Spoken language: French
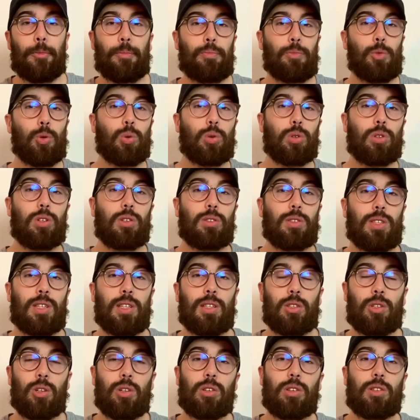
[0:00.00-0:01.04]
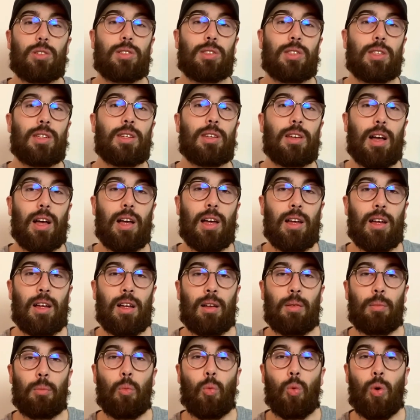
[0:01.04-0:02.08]
Donc TikTok, c'est
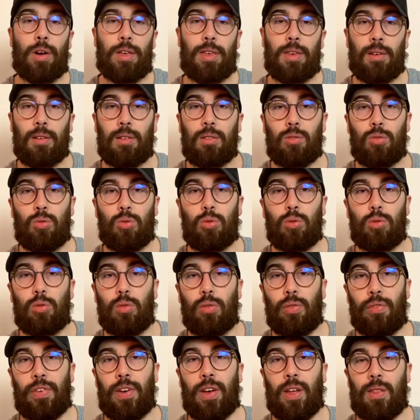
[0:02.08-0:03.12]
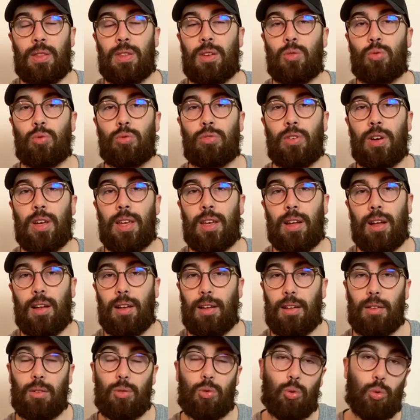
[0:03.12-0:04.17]
un moyen de faire découvrir
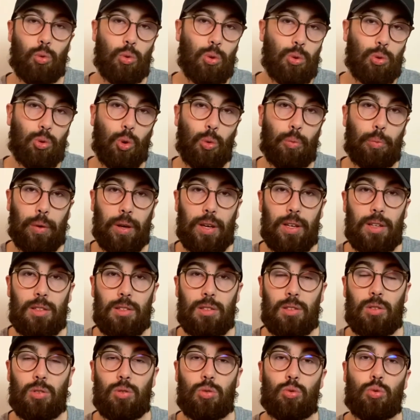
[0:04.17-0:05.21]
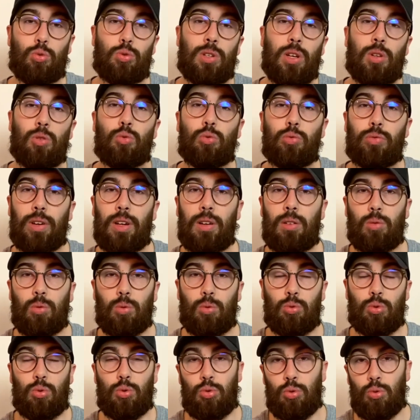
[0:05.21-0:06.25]
ton entreprise sous un nouvel angle,
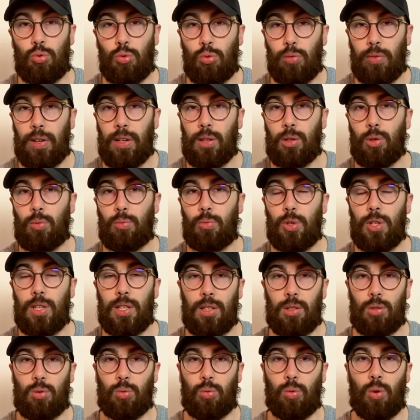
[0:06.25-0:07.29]
sous une nouvelle communication,